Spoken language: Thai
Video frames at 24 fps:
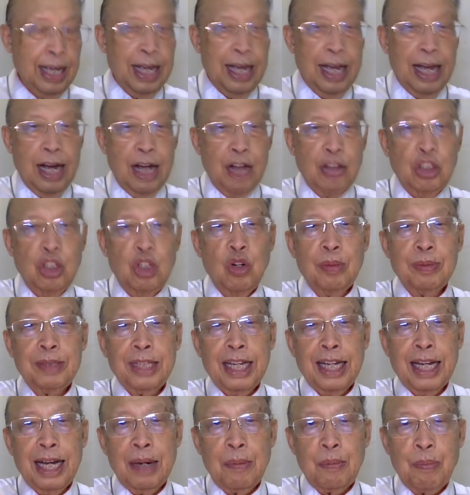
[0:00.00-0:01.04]
เอาสิรวมใจ
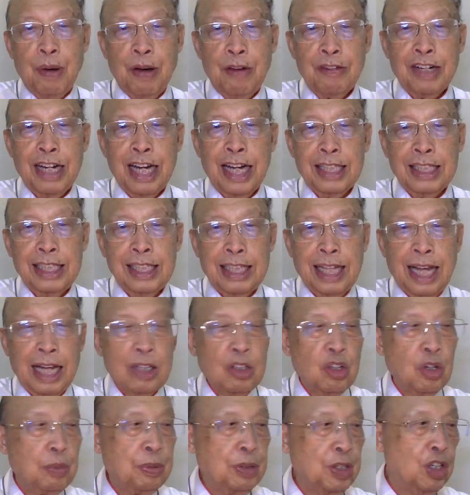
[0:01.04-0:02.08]
กันภาวนาอธิษฐานก่
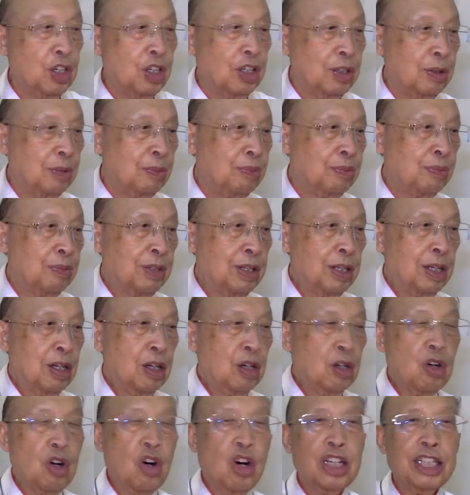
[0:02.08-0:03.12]
อนพี่น้อง
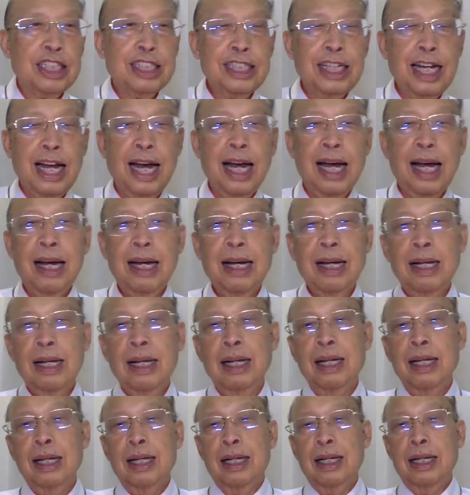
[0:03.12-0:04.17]
ก่อนจะ
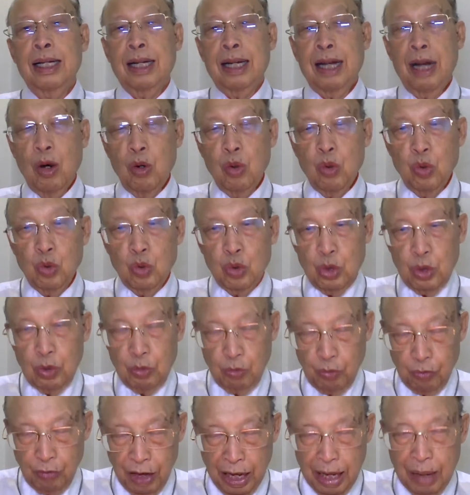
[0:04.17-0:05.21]
เข้า
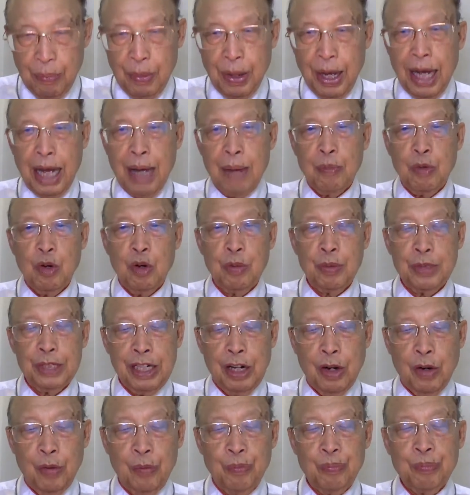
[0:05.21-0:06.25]
ฟังพระคำของพระเจ้า
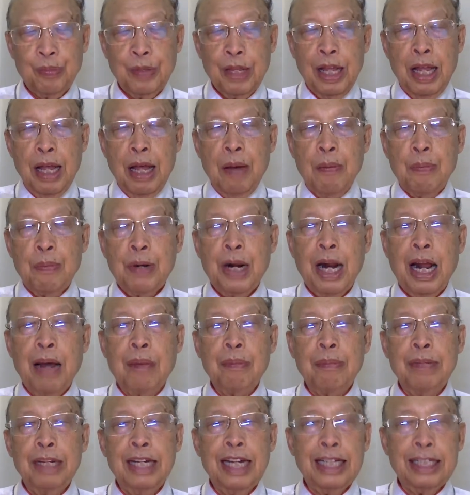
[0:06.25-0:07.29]
พระ
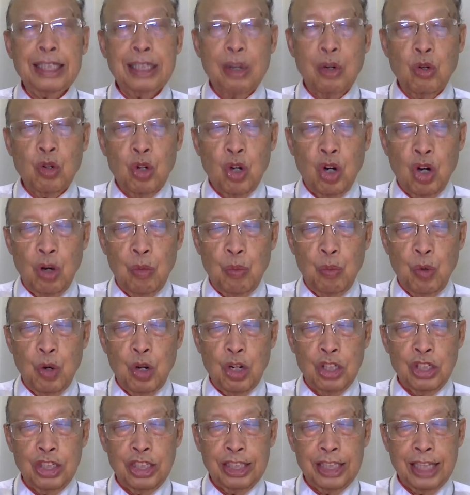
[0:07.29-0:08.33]
บิดาเจ้าของพวกข
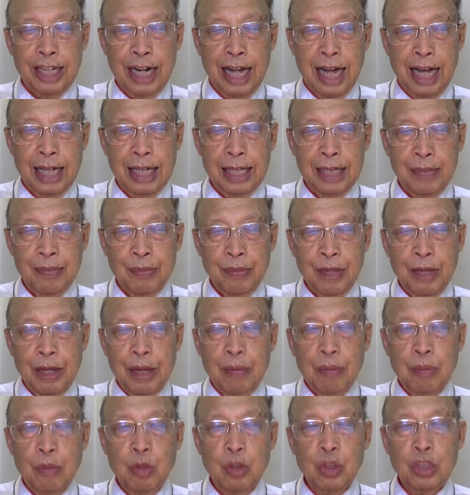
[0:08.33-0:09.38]
น้อยทั้งหลาย
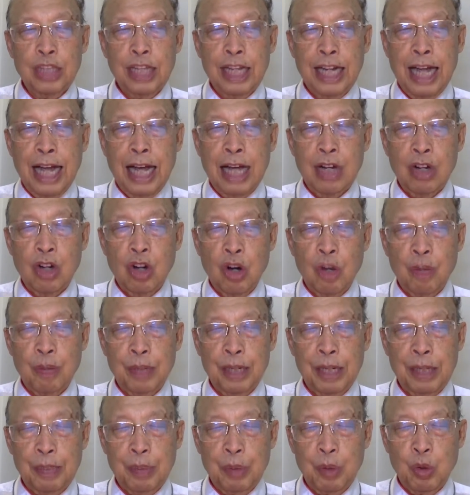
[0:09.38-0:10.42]
โมทนาขอบพระเดช
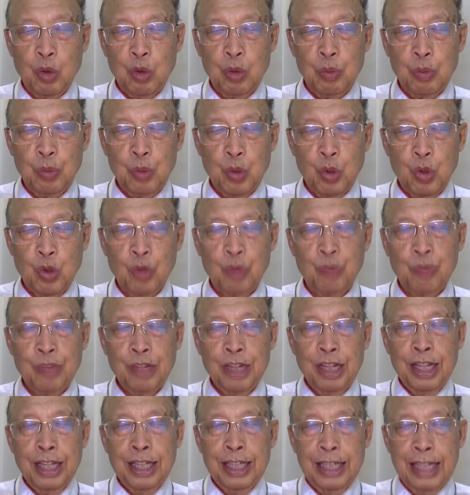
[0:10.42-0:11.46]
พระคุณพง์
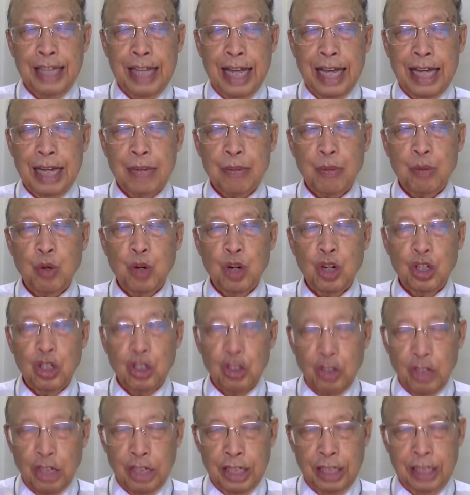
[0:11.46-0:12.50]
ที่ให้พวกขน้อ
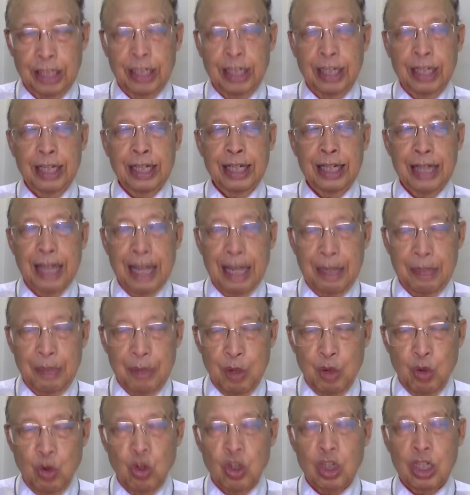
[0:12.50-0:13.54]
ยได้มี
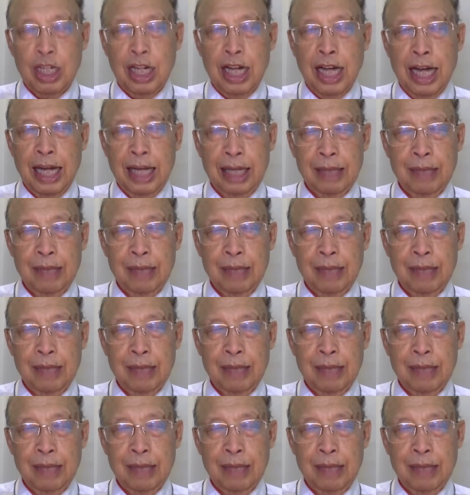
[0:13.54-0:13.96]
โอกาส